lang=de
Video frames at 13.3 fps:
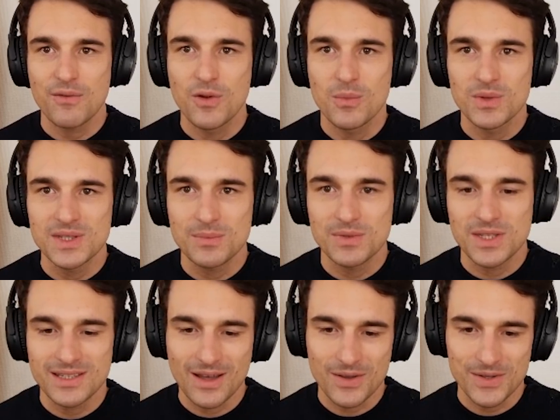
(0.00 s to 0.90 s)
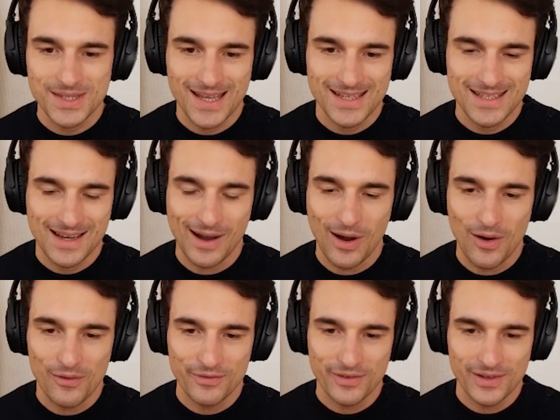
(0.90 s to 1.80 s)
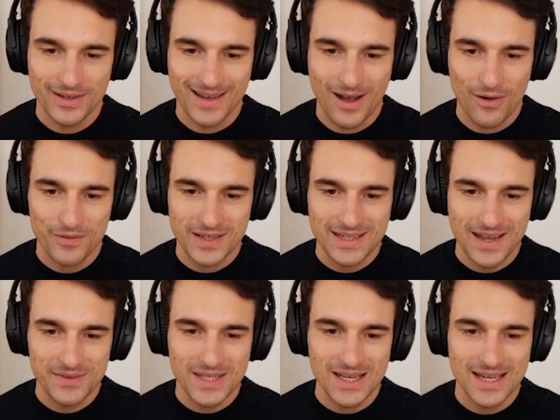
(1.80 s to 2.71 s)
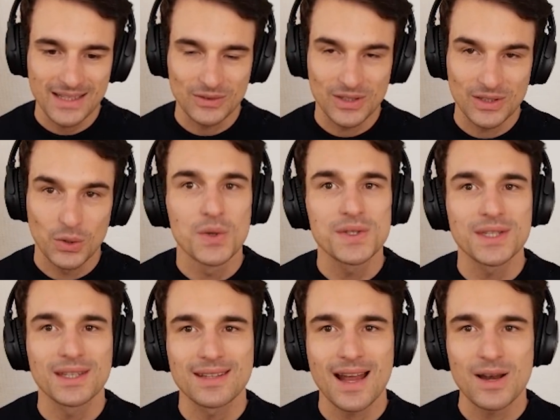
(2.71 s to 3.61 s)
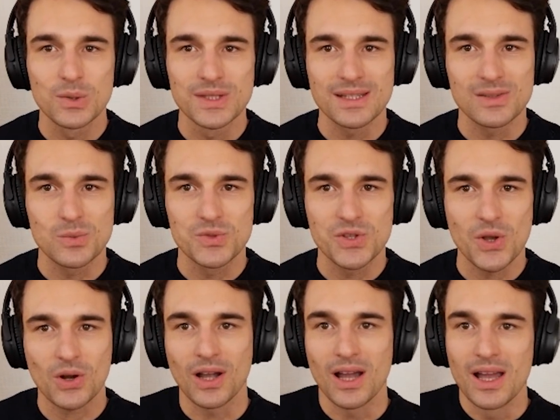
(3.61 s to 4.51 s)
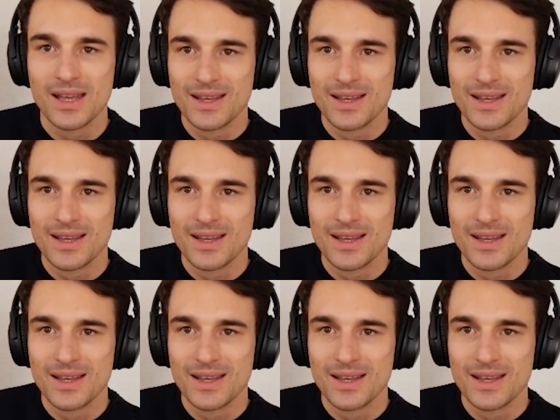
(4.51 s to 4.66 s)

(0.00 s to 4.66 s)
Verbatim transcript: 75.000, hat er auf, äh, auf ETFs gelegt und den größeren Teil nutzt er zum Zocken.